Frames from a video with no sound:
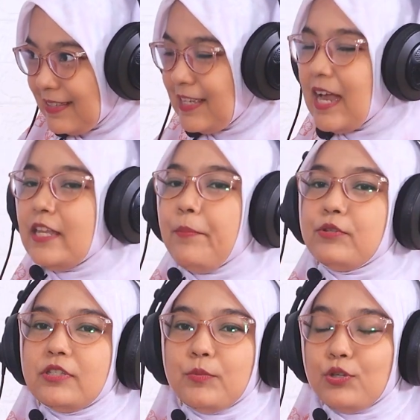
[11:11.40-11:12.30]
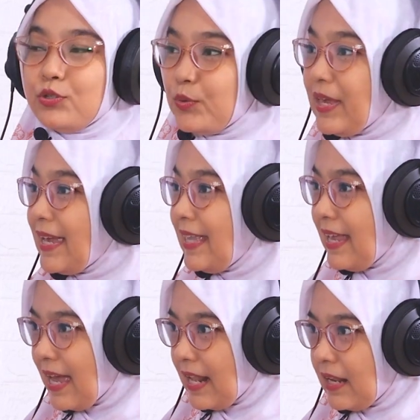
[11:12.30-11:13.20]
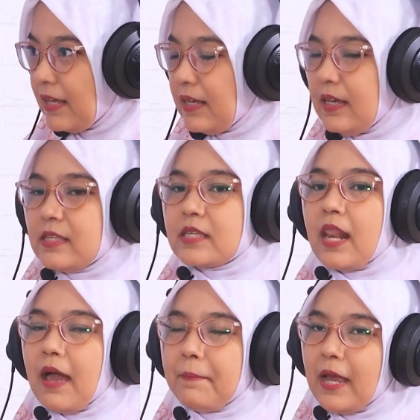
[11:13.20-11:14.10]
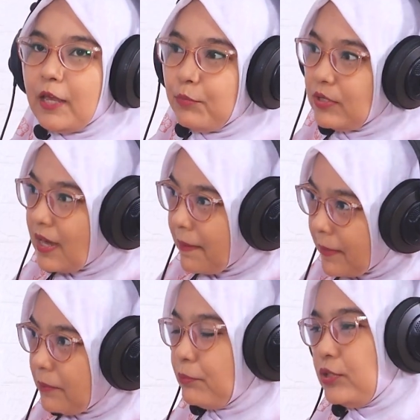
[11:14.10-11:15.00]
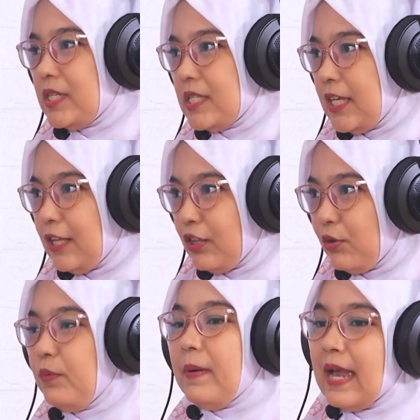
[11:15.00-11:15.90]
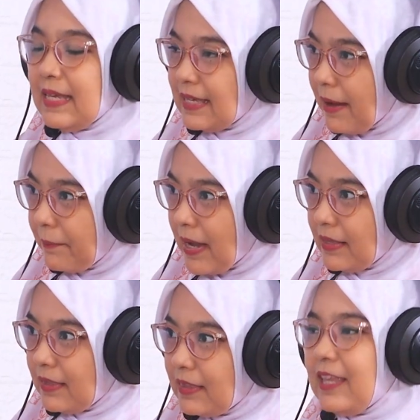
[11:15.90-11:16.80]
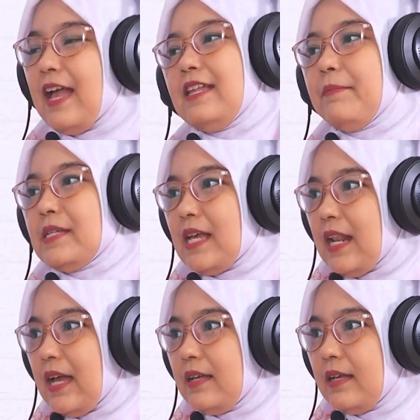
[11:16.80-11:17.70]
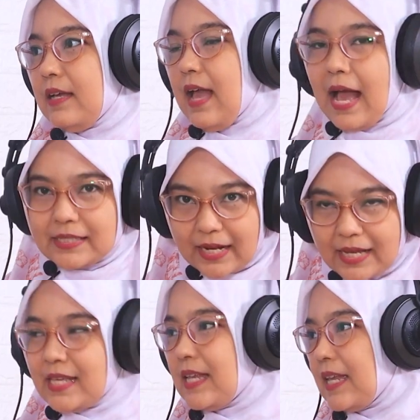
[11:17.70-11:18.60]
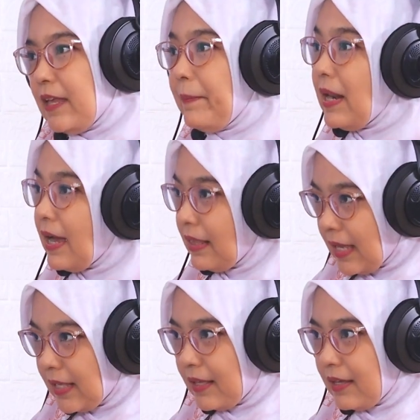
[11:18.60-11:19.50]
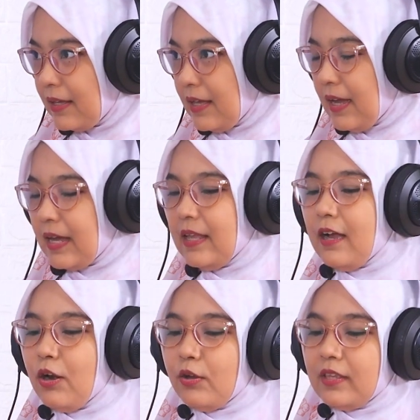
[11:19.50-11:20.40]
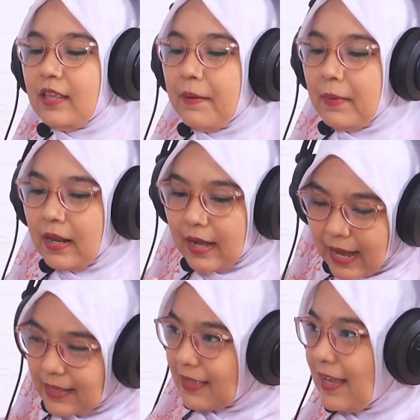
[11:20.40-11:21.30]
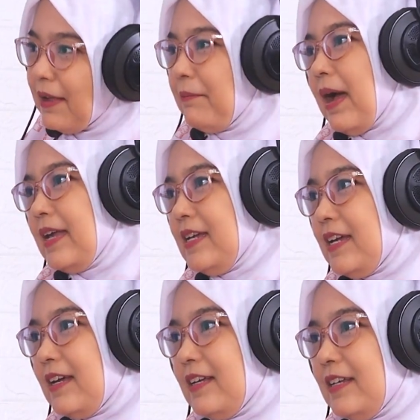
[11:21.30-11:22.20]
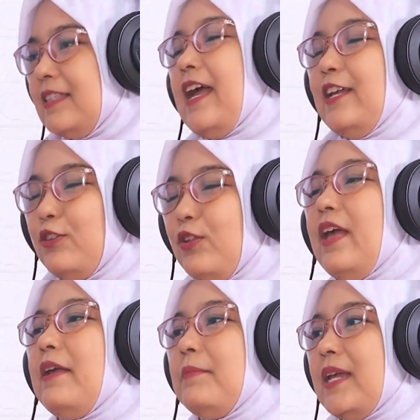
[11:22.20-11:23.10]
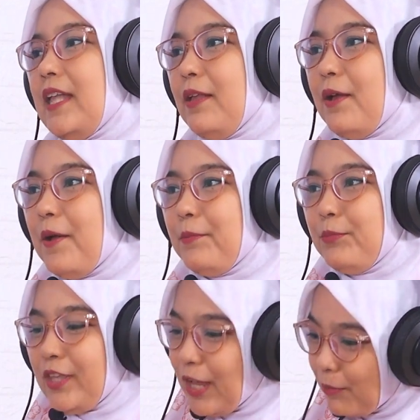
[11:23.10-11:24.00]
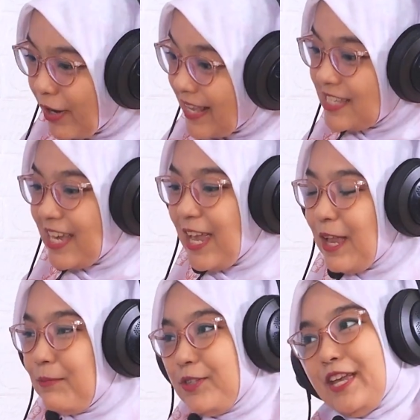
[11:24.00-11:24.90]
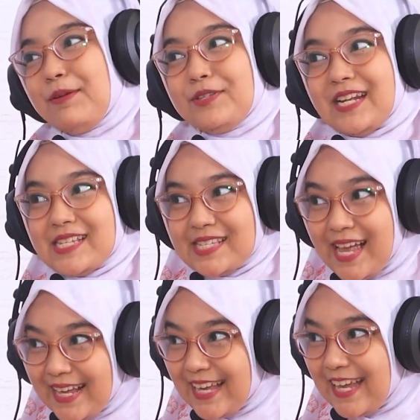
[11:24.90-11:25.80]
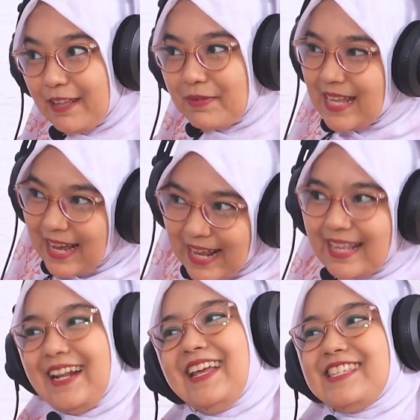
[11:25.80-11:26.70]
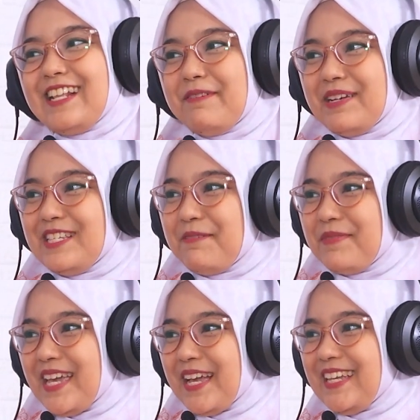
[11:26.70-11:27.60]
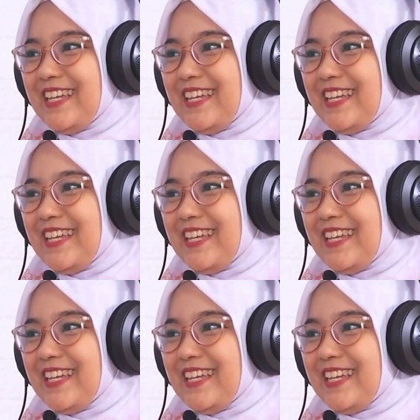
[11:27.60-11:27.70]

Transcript: Tidak ada posisi menyusui yang ideal. Selama ibu nyaman posisi itu, bayi nyaman tidak ada masalah. Asalkan catatannya perlekatan karena kalau tidak melekat dengan baik, nah itulah yang bikin puting ibu lecet, puting ibu terasa sakit, berdarah dan lain segala macamnya.